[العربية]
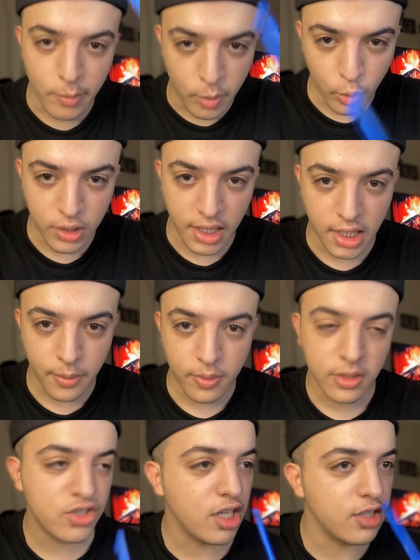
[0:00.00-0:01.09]
من المدرب
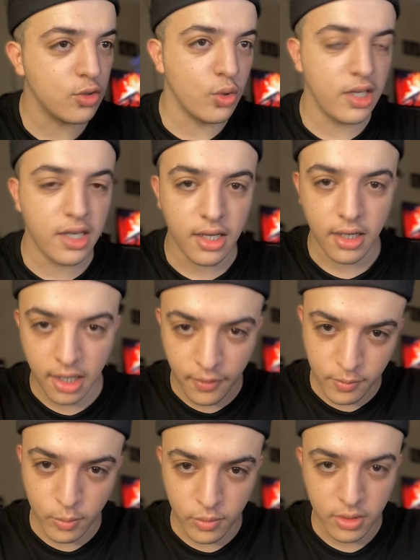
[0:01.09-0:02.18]
انت كتقول ليه
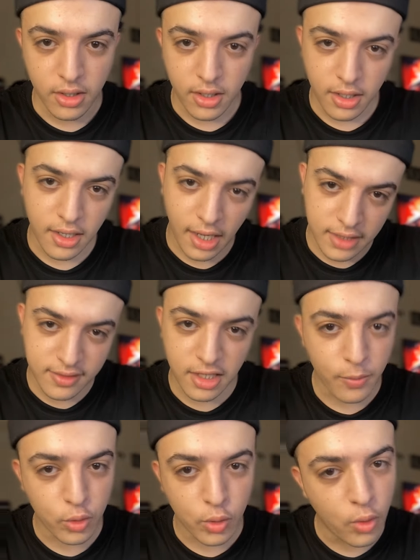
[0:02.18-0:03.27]
راه راه غتسالي
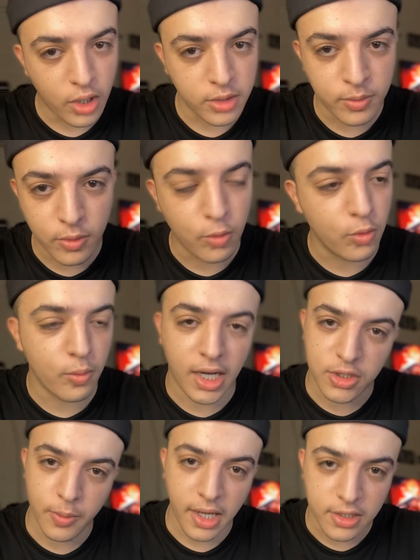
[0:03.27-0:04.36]
البطوله وما
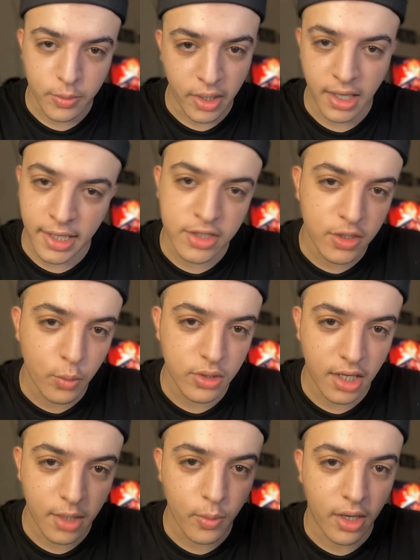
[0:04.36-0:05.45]
غتبقاش معنا غيجي
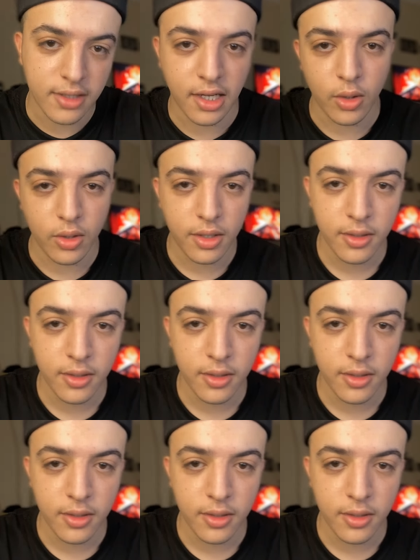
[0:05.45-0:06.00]
مدرب واحد اخر